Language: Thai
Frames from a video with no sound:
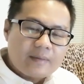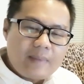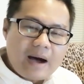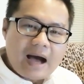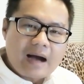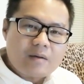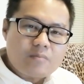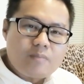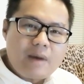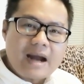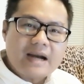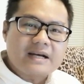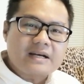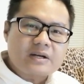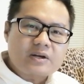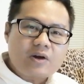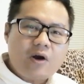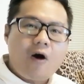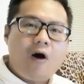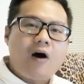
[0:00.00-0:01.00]
บากบั่น
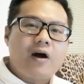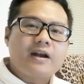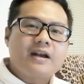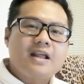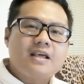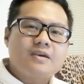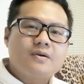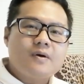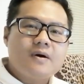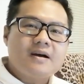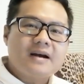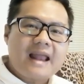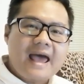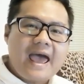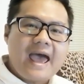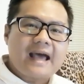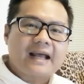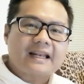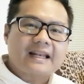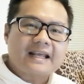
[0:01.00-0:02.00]
ก่อนในช่วงแร
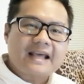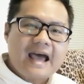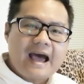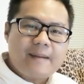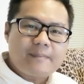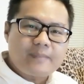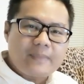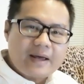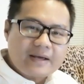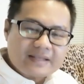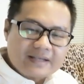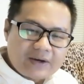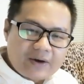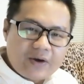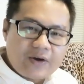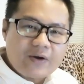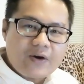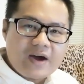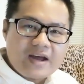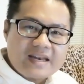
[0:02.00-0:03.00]
กนะครับ แล้วจะ
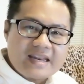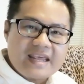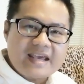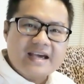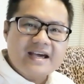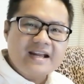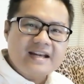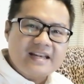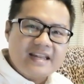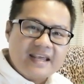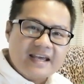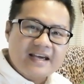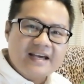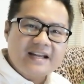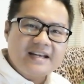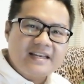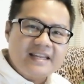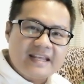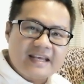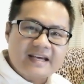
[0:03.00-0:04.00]
ค่อยๆดีขึ้นดี
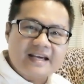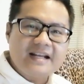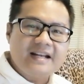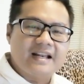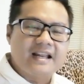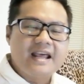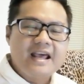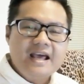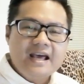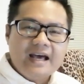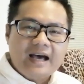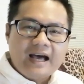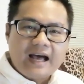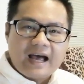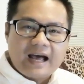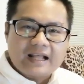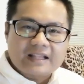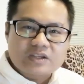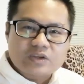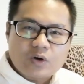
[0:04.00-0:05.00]
ขึ้นดีขึ้น
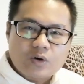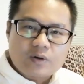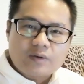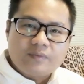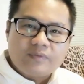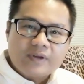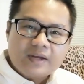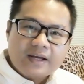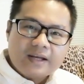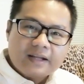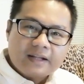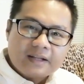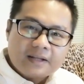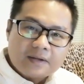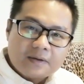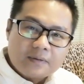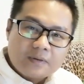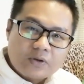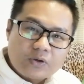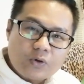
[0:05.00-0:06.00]
จน
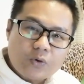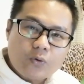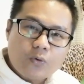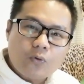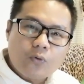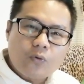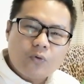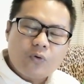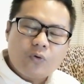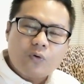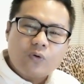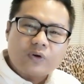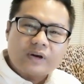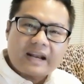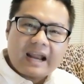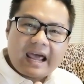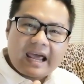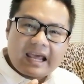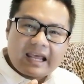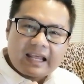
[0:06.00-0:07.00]
อยู่
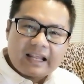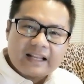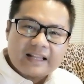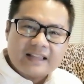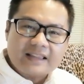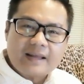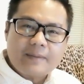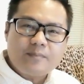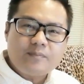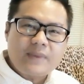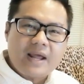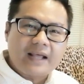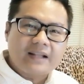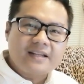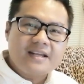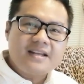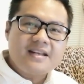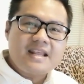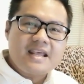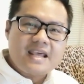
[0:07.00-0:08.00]
ในตำแหน่ง
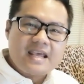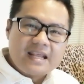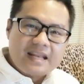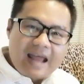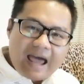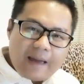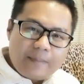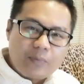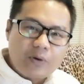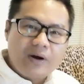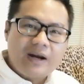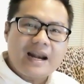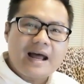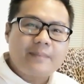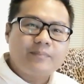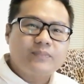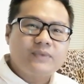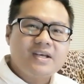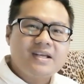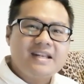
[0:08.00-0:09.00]
ที่ดีได้ผล
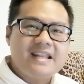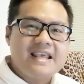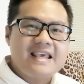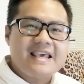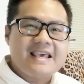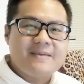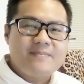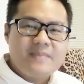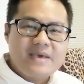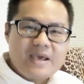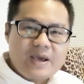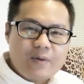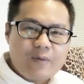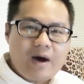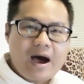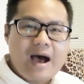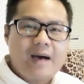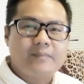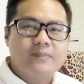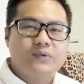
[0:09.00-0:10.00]
ลัพธ์ที่ดีมีค
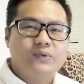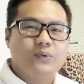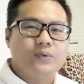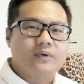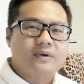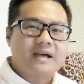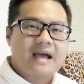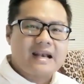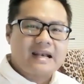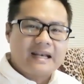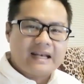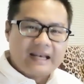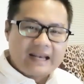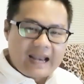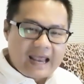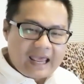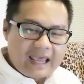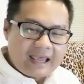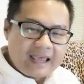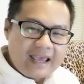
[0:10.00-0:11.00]
วามสุขกัน
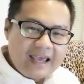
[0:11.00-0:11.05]
ใน